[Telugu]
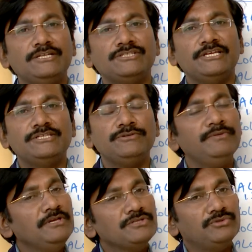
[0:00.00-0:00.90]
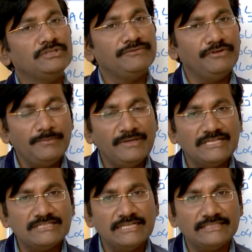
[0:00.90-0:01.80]
లీడ్ చేయొచ్చు సో ఈ వీడియో మీకు
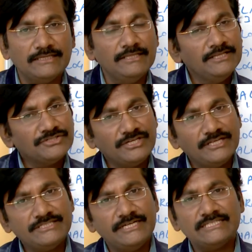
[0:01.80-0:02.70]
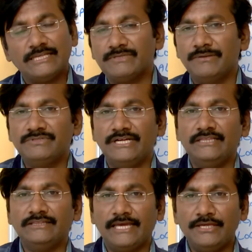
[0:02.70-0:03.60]
నచ్చినట్లయితే షేర్ చేయండి సబ్స్క్రైబ్
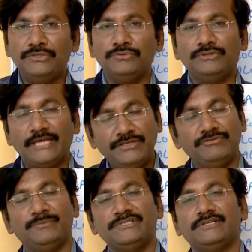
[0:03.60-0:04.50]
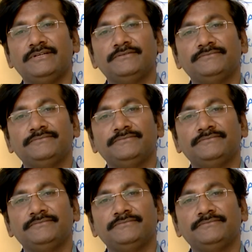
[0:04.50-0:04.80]
చేయండి థ్యాంక్ యూ థ్యాంక్ యూ వెరీ మచ్ అండి